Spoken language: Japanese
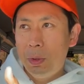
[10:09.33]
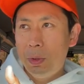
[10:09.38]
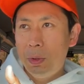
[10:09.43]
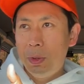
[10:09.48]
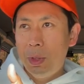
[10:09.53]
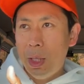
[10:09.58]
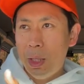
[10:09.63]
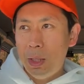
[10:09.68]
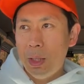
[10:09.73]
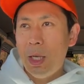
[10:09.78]

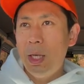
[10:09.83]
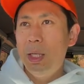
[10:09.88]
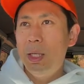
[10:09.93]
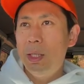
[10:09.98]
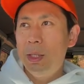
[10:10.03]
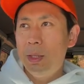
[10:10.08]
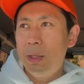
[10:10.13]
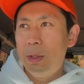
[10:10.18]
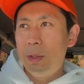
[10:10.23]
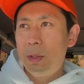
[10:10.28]

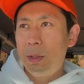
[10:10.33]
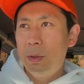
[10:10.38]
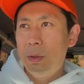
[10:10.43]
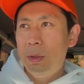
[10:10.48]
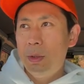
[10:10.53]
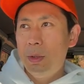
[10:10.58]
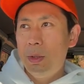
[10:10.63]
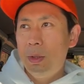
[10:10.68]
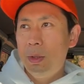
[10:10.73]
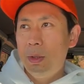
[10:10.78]
デザイン作っ
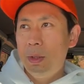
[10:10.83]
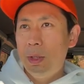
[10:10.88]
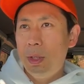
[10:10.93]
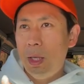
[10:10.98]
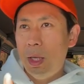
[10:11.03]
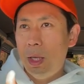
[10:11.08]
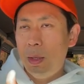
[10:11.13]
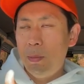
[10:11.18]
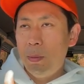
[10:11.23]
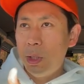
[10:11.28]

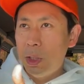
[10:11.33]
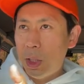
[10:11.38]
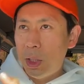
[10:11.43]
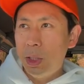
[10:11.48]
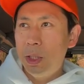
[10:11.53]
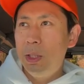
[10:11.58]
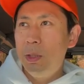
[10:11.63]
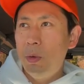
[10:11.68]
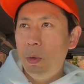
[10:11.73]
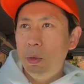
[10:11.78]
て、まあ、写
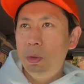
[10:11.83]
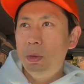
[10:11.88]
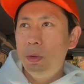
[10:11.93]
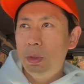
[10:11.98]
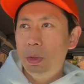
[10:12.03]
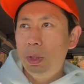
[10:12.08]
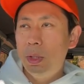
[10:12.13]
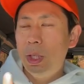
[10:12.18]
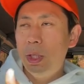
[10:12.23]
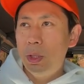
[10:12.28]
真送っ
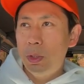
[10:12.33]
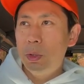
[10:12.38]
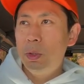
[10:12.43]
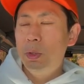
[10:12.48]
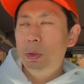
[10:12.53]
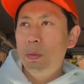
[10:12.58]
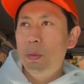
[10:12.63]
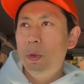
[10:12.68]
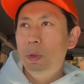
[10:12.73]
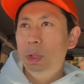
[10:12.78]
て
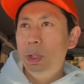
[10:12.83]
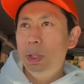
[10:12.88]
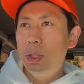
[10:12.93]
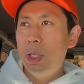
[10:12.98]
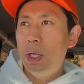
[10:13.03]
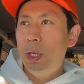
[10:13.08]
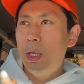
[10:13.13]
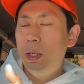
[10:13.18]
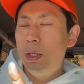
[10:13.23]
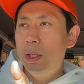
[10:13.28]
注文し
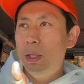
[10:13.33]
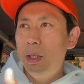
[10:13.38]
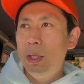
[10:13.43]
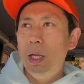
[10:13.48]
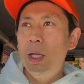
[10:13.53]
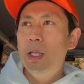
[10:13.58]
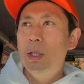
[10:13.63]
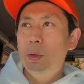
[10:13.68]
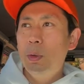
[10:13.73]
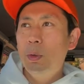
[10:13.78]
て
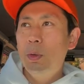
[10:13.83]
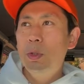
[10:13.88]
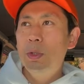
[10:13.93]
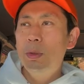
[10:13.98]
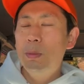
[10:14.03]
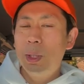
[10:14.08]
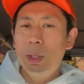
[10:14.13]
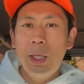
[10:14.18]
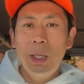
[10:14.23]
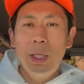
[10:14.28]
家に届
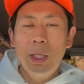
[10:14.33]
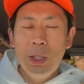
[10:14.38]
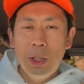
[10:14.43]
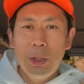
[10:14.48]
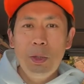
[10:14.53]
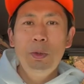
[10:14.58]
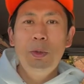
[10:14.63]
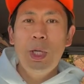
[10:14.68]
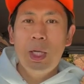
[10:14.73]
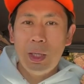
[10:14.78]
くまで1
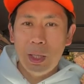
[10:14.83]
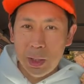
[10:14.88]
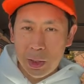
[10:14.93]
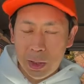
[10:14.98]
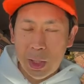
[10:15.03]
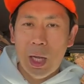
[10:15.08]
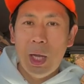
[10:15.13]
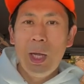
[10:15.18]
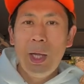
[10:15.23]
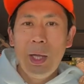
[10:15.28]
週間で
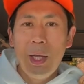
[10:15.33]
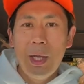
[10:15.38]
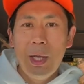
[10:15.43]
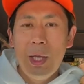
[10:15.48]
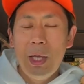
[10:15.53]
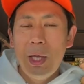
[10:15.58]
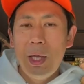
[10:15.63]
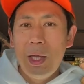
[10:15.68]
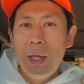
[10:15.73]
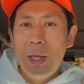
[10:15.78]
した。
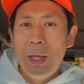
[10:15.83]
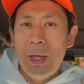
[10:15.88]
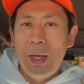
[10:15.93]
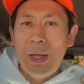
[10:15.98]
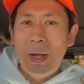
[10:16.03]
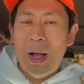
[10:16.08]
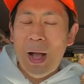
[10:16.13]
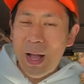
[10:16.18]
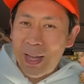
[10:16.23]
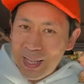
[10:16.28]

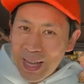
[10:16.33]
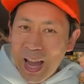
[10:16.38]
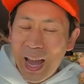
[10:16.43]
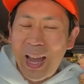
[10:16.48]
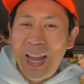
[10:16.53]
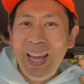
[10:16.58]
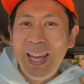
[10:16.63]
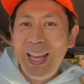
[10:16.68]
早い。